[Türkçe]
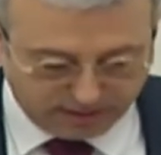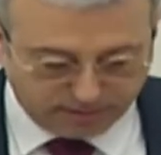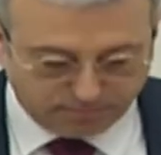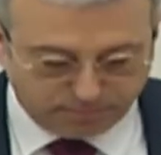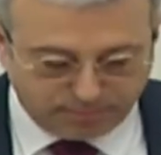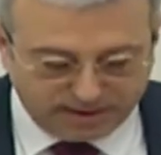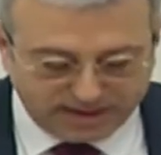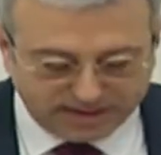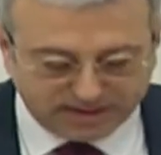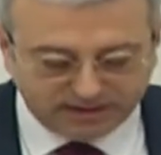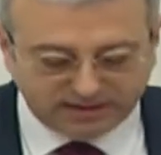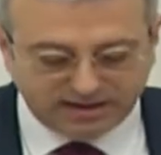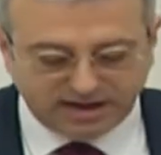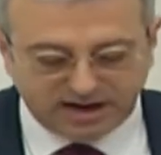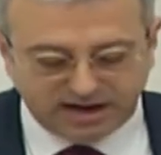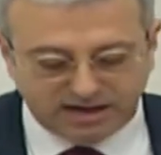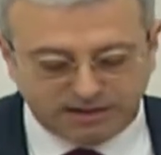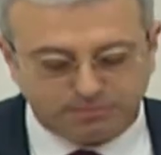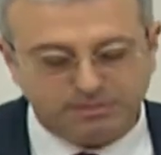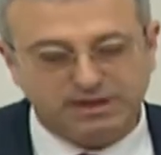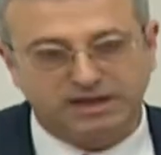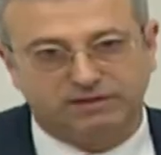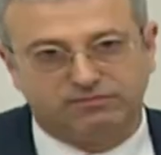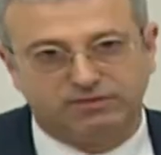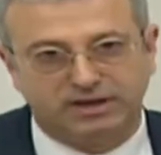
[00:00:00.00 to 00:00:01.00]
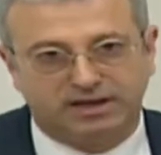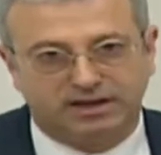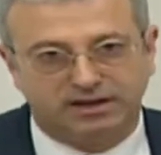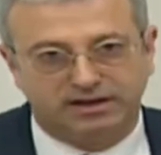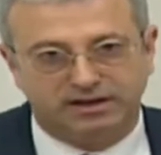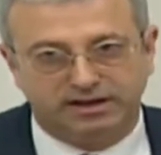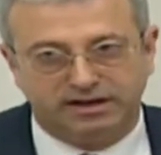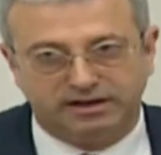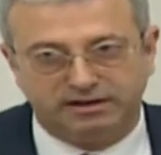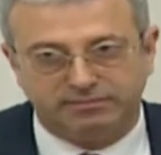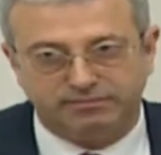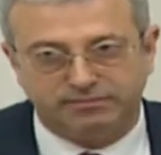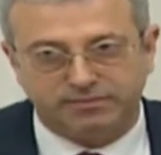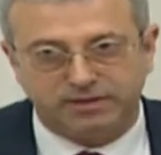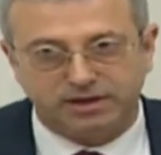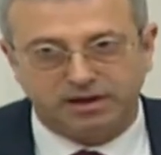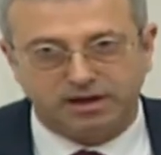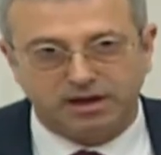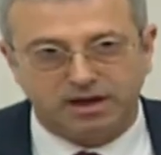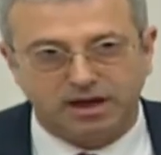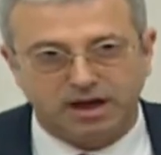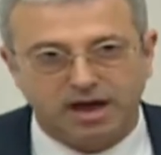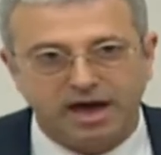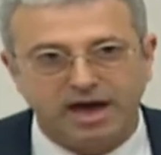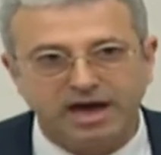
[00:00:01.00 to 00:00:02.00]
Peki değerli milletvekilleri,
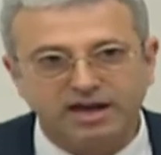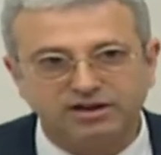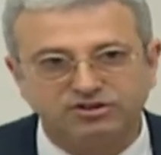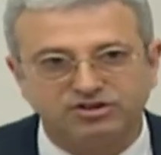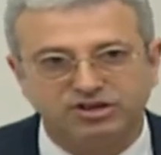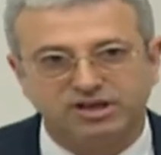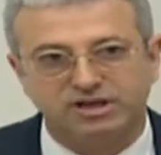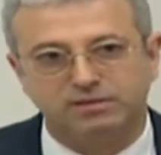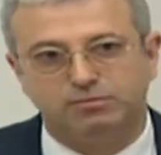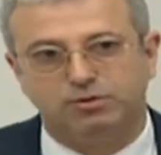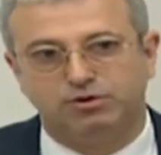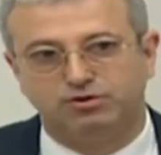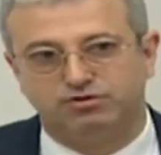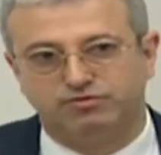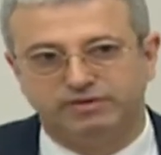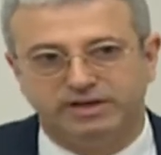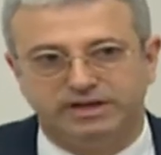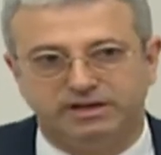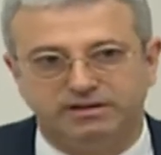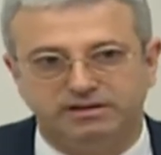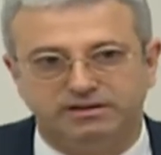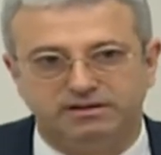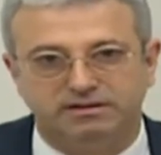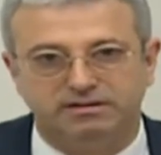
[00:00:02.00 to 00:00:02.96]
her şeyi boş verin.